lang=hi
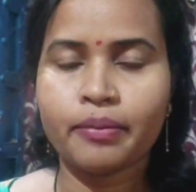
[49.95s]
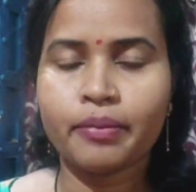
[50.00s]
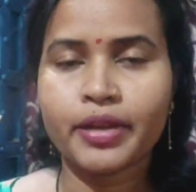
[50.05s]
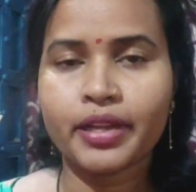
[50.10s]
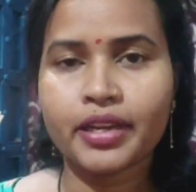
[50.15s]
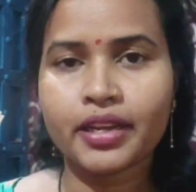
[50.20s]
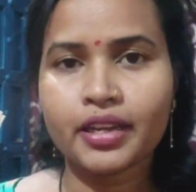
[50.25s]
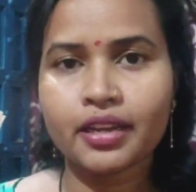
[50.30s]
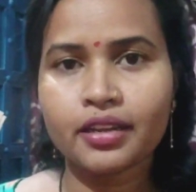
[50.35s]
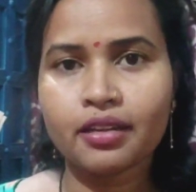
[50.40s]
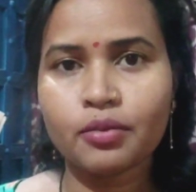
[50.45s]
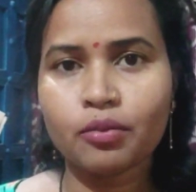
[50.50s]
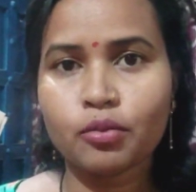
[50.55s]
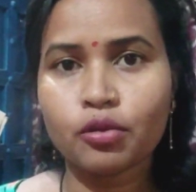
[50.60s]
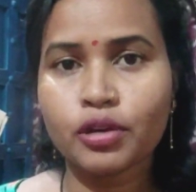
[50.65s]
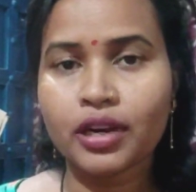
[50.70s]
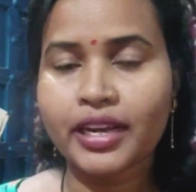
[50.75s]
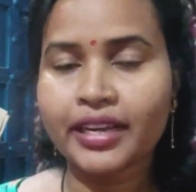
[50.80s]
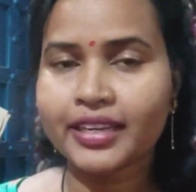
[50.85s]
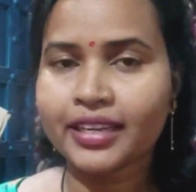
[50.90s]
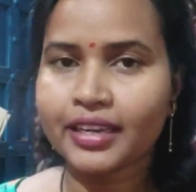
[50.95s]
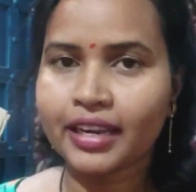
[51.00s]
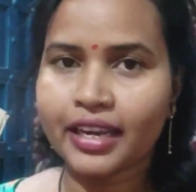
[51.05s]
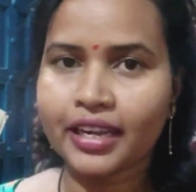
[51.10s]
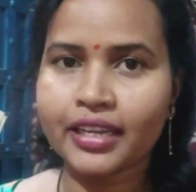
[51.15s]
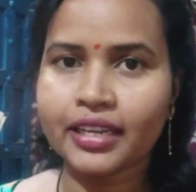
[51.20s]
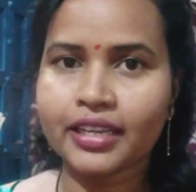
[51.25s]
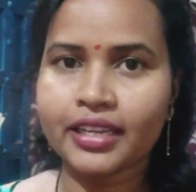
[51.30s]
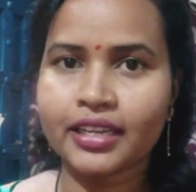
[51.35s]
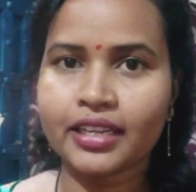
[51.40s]
मैंने बोला कि
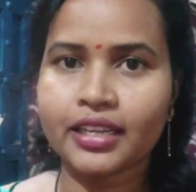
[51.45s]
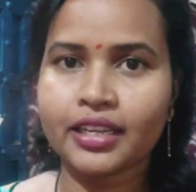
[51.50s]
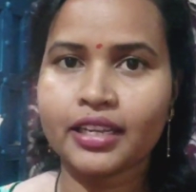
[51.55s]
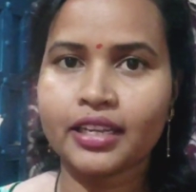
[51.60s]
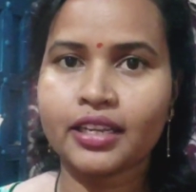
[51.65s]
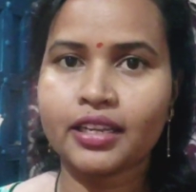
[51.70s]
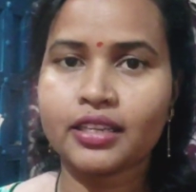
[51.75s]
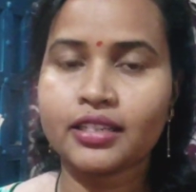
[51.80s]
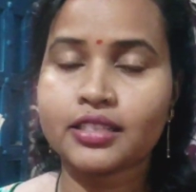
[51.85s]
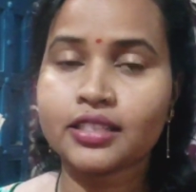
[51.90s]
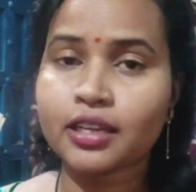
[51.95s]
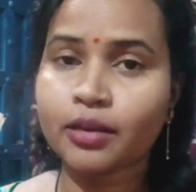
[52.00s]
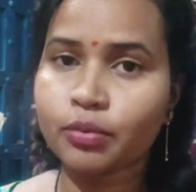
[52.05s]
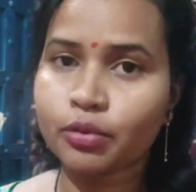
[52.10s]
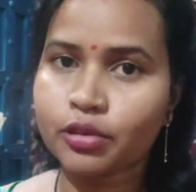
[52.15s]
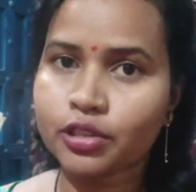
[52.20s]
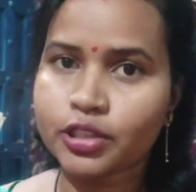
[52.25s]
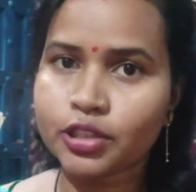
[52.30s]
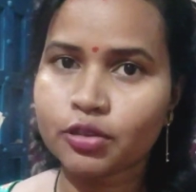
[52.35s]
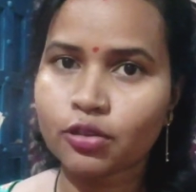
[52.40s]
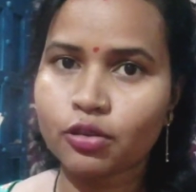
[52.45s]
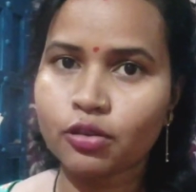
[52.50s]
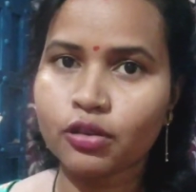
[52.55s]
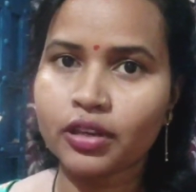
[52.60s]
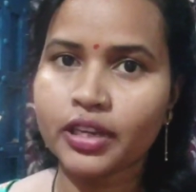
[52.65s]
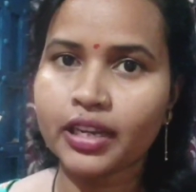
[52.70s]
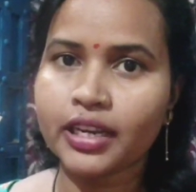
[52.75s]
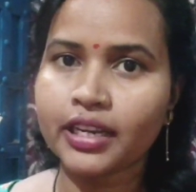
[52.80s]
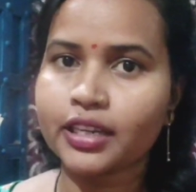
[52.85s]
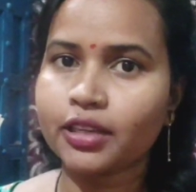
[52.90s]
नहीं सब वैसे
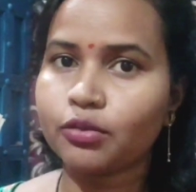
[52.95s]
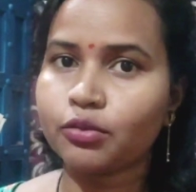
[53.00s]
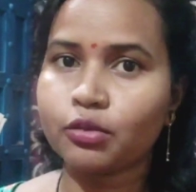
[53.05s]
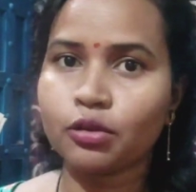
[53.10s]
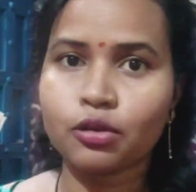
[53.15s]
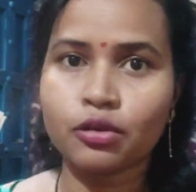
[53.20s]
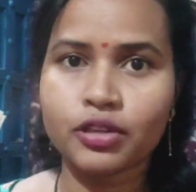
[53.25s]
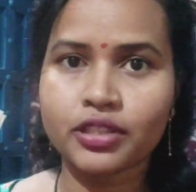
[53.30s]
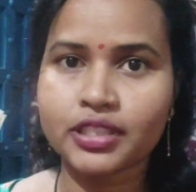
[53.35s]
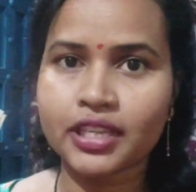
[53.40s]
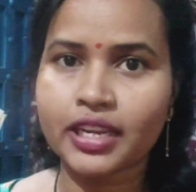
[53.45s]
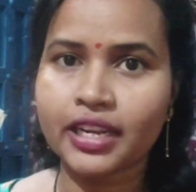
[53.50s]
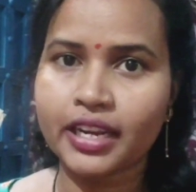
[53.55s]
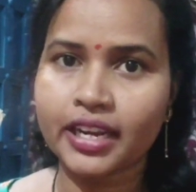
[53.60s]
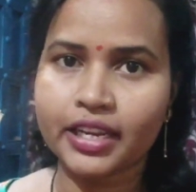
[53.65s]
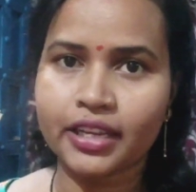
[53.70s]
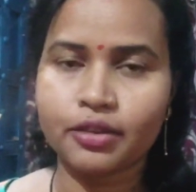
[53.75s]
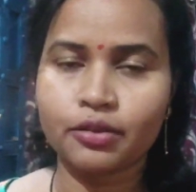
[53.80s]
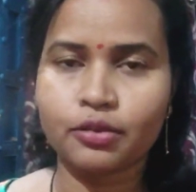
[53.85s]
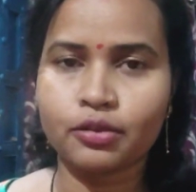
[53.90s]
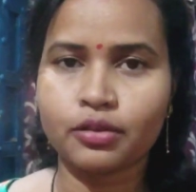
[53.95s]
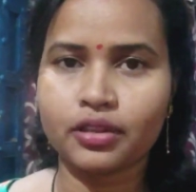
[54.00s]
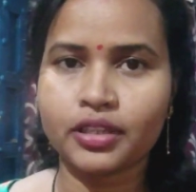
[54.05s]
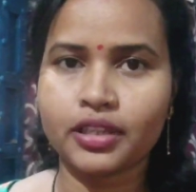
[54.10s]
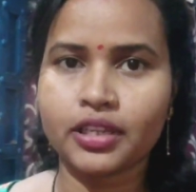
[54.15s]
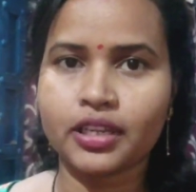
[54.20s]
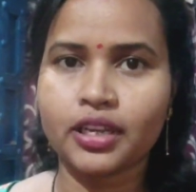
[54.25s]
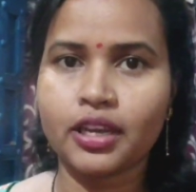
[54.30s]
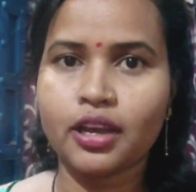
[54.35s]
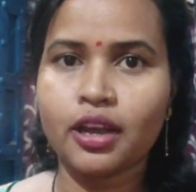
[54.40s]
होंगे लेकिन वो ऐसा नहीं
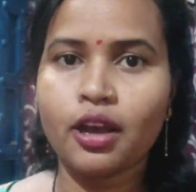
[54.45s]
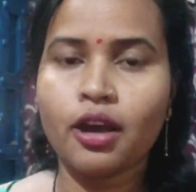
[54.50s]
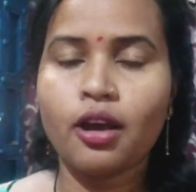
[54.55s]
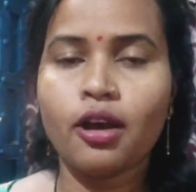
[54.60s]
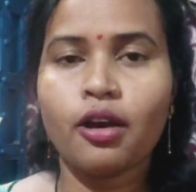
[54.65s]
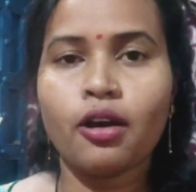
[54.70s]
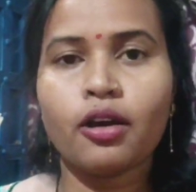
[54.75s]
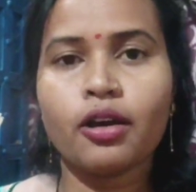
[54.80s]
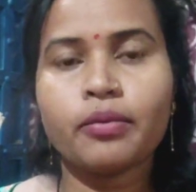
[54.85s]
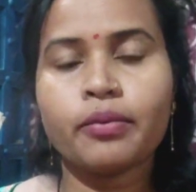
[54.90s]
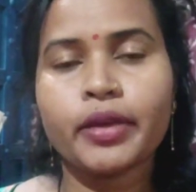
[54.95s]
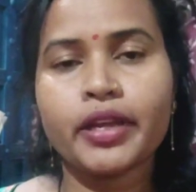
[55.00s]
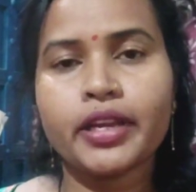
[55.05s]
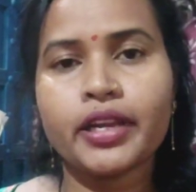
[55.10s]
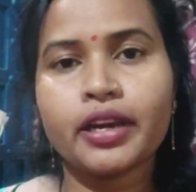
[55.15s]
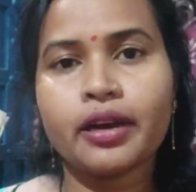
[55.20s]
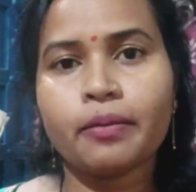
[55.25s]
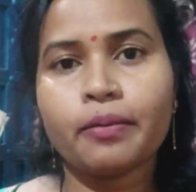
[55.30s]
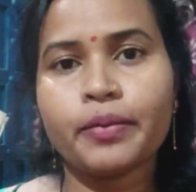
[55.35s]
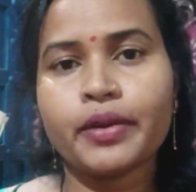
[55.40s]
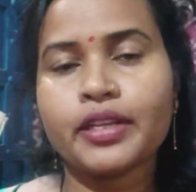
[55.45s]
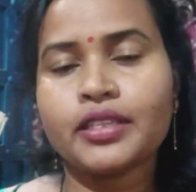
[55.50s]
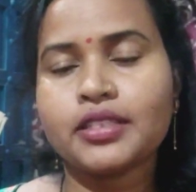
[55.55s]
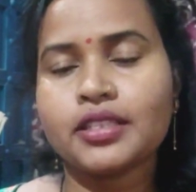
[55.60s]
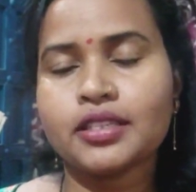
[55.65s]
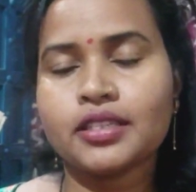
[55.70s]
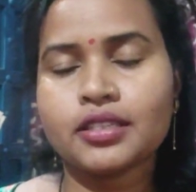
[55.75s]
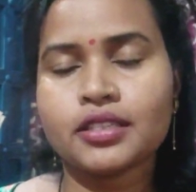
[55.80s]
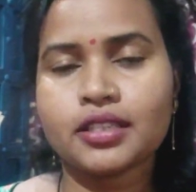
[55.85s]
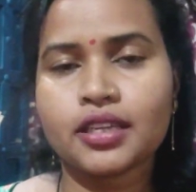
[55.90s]
होगी और मैंने अपने
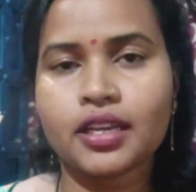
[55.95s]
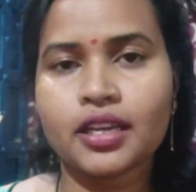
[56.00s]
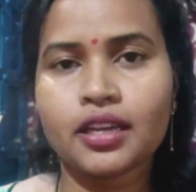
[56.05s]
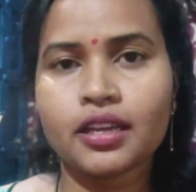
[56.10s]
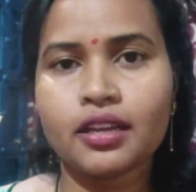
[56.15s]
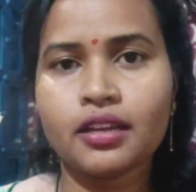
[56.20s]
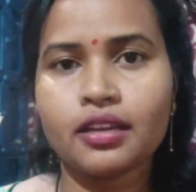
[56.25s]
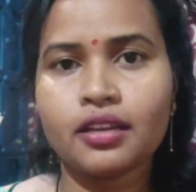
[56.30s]
जिस से